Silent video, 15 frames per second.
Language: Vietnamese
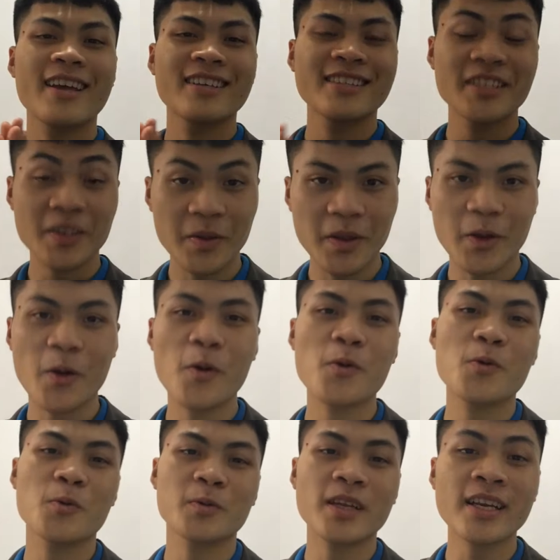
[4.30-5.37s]
Xin chào thầy
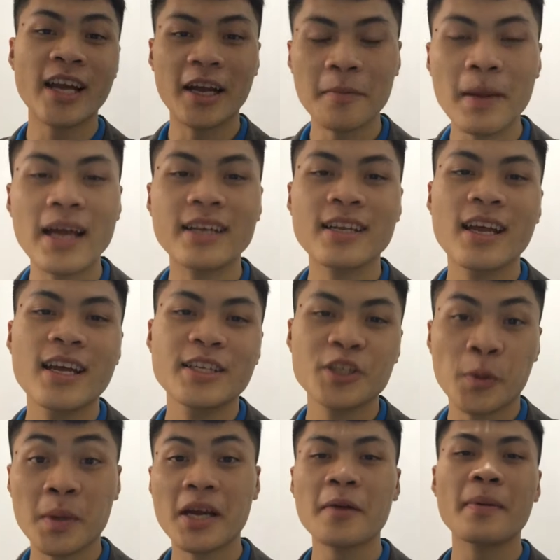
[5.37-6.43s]
cô cùng tất cả các bạn
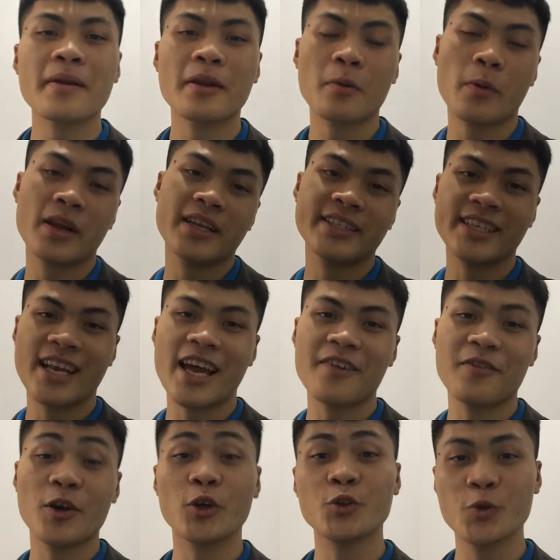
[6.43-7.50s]
Chào mừng các bạn đã quay trở lại
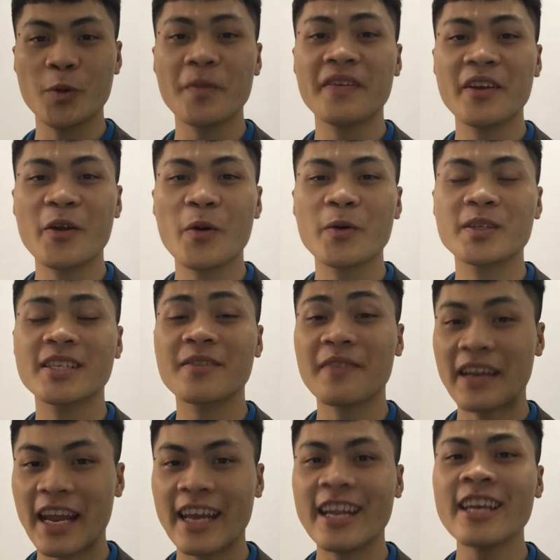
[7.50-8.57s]
với chuỗi video sinh
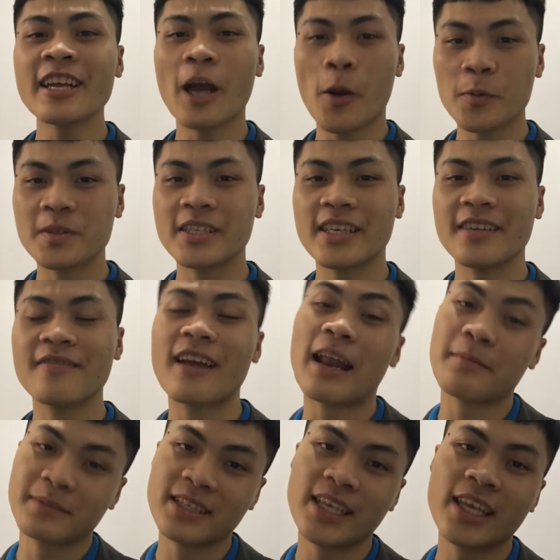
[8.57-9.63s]
viên edit học gì và
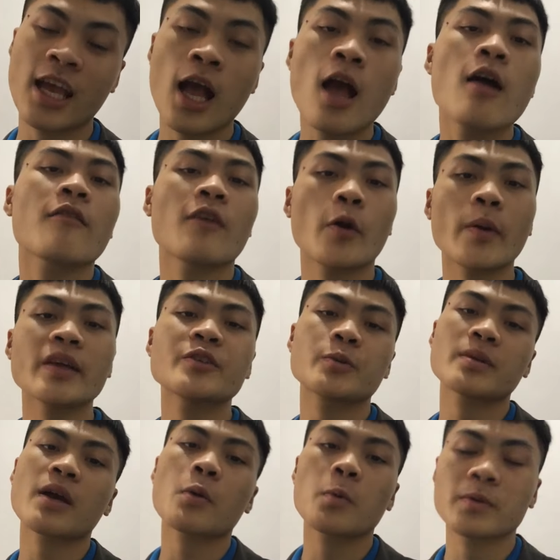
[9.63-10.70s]
làm gì Và hôm nay
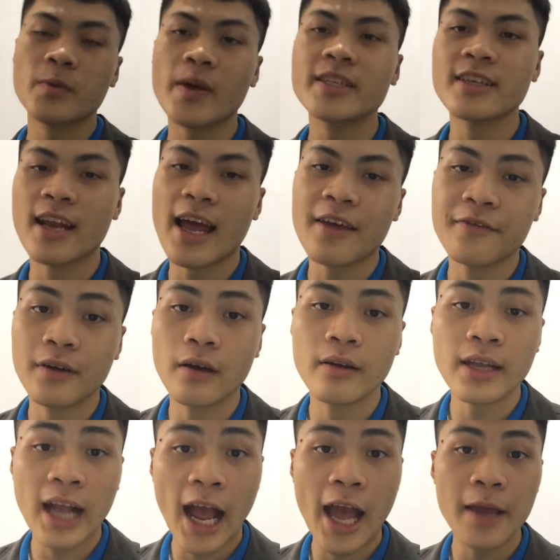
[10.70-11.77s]
chúng ta cũng quay trở lại với
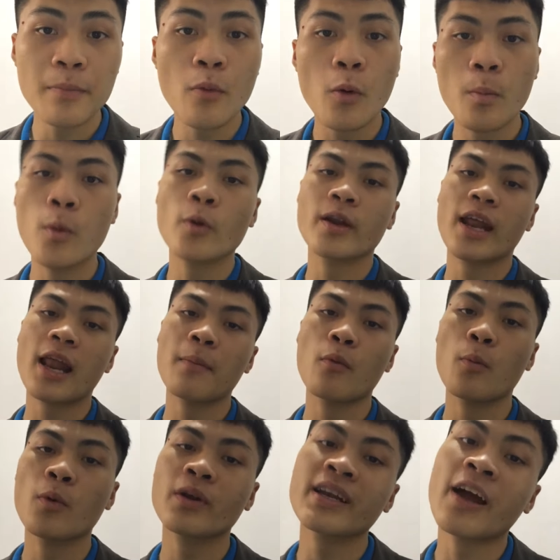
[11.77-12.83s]
cái bộ môn đấy là bộ
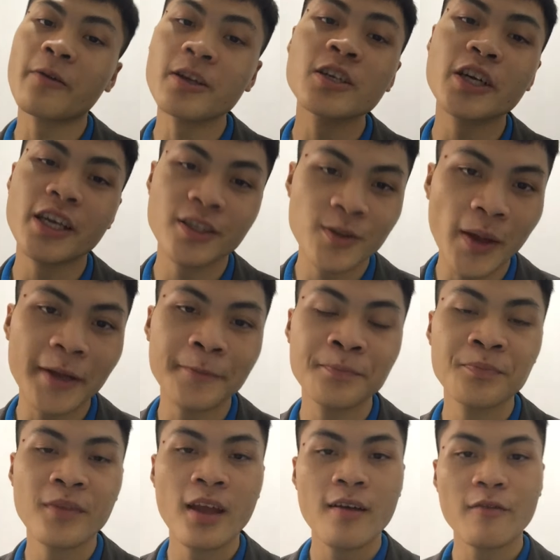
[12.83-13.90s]
môn đạo đức kinh doanh
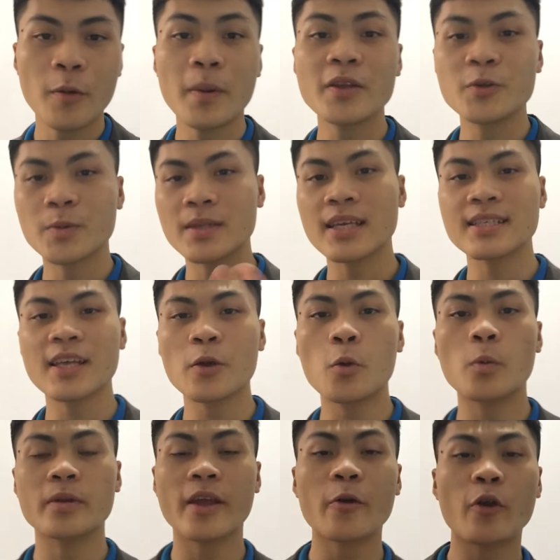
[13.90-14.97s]
Và hôm nay chúng ta sẽ
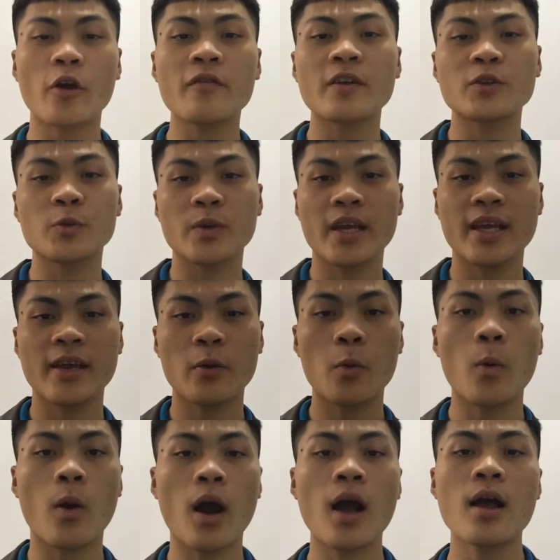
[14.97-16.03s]
cùng nhau nói về chủ đề
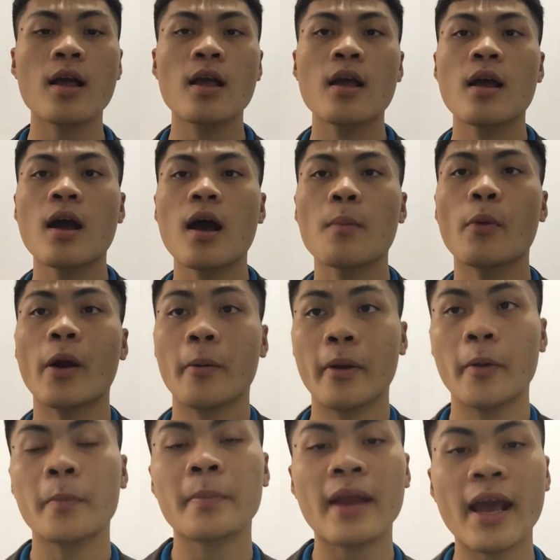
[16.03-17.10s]
của buổi học ngày
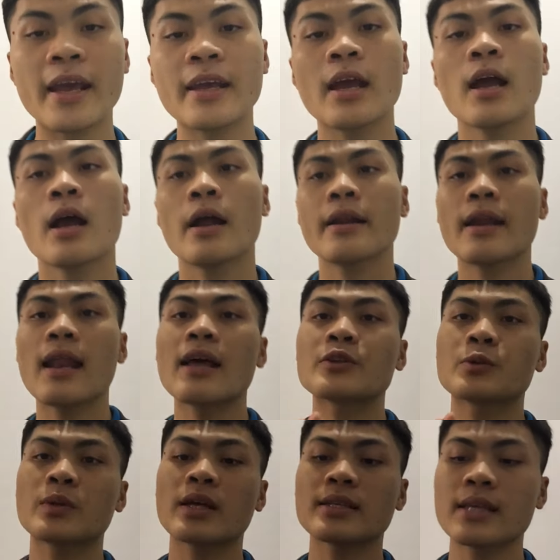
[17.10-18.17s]
hôm nay Đấy là
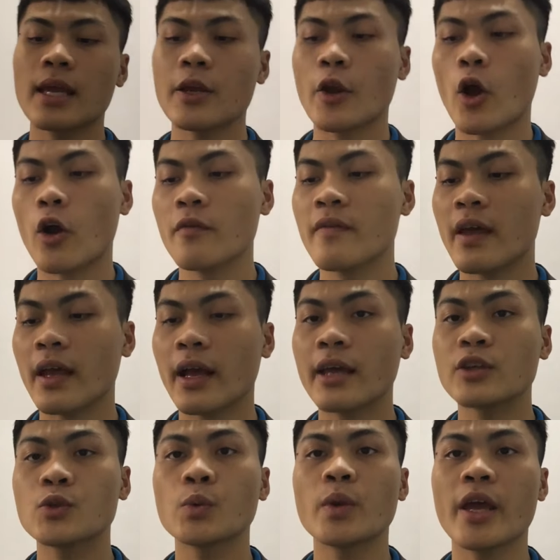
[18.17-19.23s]
chúng ta sẽ nói về cái
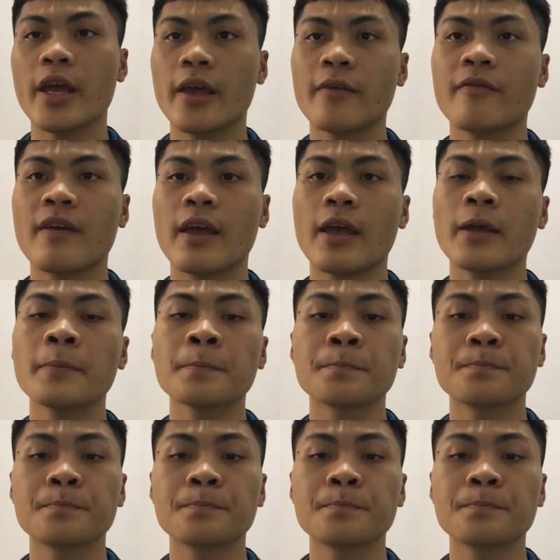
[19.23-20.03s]
chủ đề về